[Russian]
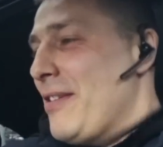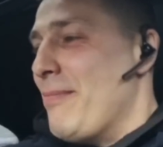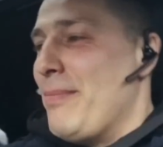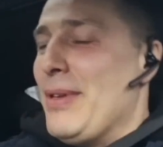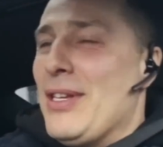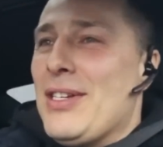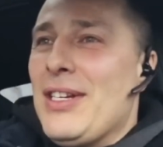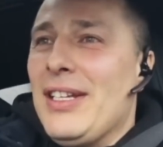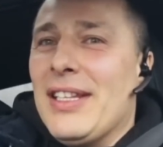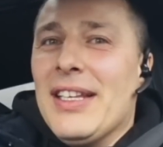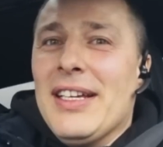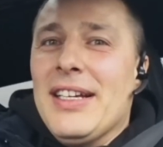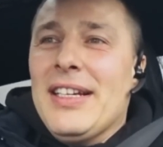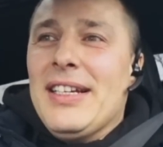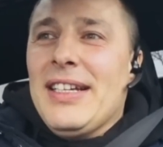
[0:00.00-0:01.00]
бежит.
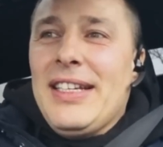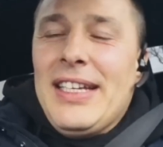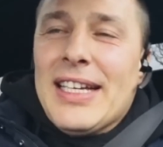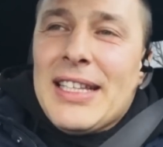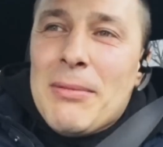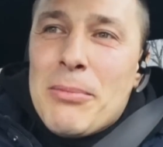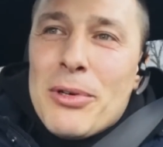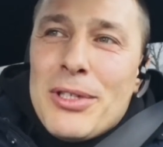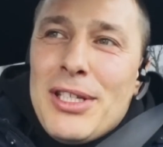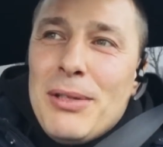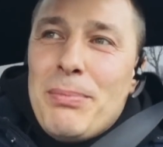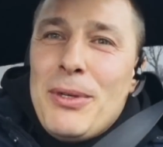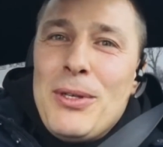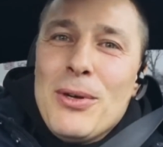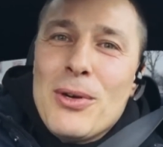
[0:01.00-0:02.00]
Я там бросил
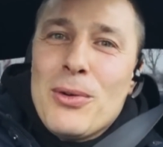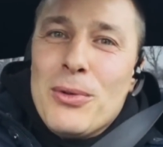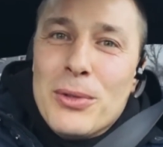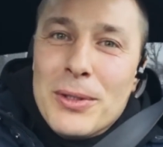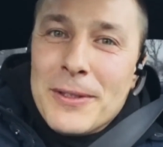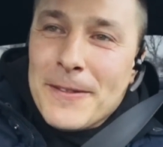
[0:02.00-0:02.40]
пятерку,